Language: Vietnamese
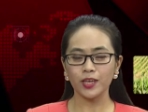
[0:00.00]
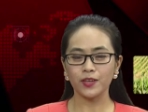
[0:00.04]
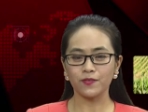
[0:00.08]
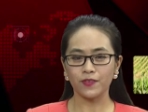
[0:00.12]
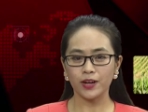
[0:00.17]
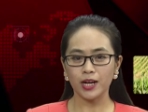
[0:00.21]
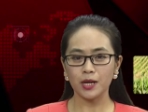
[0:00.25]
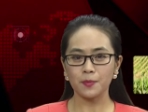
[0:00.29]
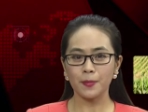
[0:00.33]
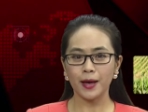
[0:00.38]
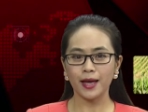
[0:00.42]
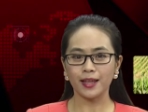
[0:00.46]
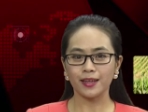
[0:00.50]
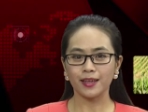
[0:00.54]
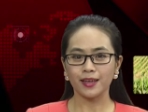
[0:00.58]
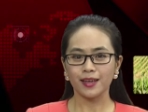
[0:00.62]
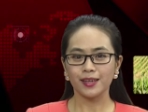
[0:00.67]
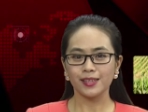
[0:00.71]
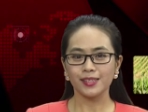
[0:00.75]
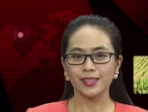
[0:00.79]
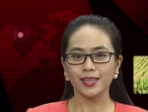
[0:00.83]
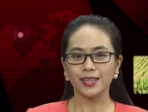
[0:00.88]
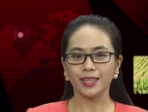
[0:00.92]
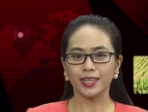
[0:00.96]
và các bạn.
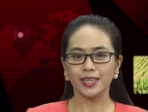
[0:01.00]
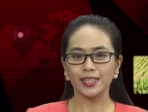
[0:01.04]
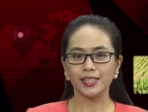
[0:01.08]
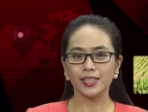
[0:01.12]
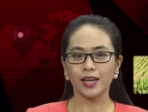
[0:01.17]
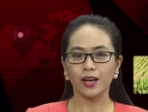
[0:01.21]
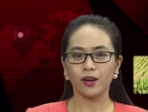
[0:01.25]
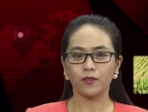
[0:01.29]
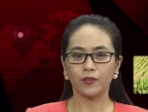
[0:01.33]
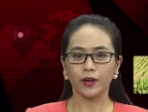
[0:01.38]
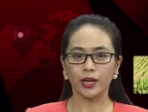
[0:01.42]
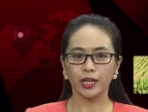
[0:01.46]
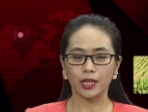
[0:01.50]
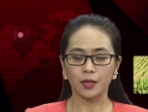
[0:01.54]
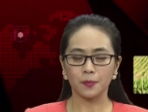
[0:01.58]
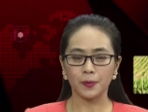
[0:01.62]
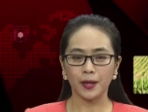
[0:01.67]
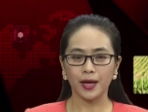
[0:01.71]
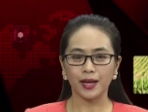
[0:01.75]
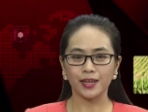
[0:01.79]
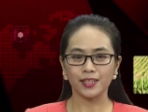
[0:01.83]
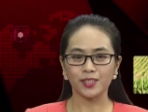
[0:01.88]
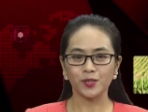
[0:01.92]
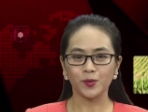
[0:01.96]
Xin kính chào và hẹn gặp
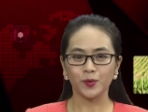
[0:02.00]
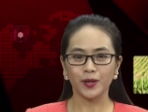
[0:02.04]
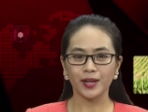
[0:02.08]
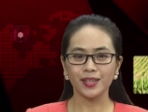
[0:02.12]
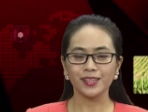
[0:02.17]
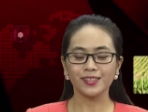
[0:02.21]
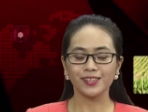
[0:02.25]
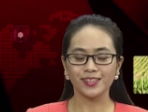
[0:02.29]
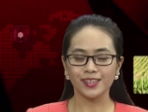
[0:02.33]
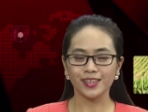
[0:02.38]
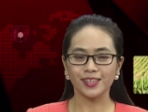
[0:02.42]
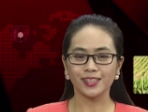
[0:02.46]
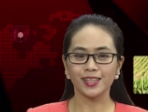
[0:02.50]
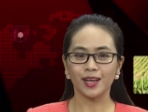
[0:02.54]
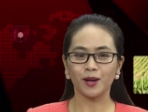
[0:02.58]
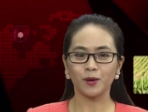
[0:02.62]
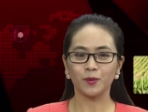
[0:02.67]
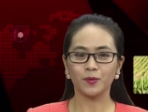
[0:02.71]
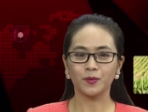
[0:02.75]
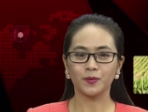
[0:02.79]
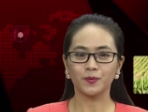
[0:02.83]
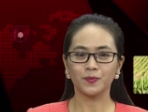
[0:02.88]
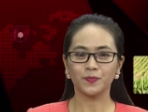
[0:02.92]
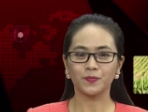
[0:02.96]
lại trong các chương trình
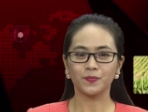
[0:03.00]
sau.